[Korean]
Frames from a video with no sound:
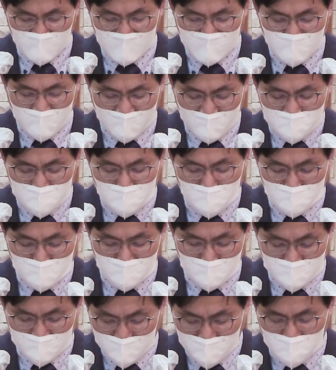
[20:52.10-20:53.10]
바라는
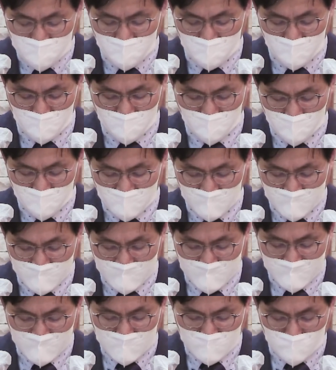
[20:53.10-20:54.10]
것들을 내려놓고
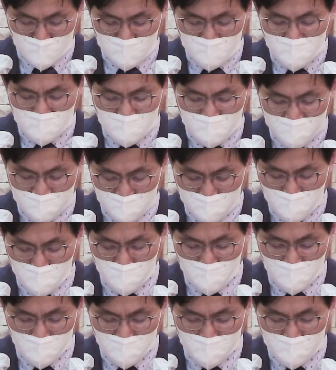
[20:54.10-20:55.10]
주님을
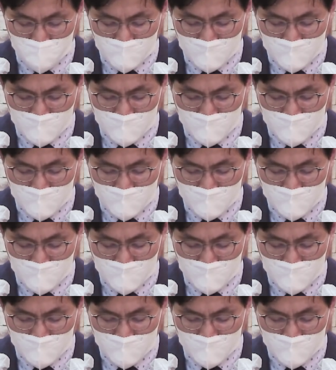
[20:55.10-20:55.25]
바라보며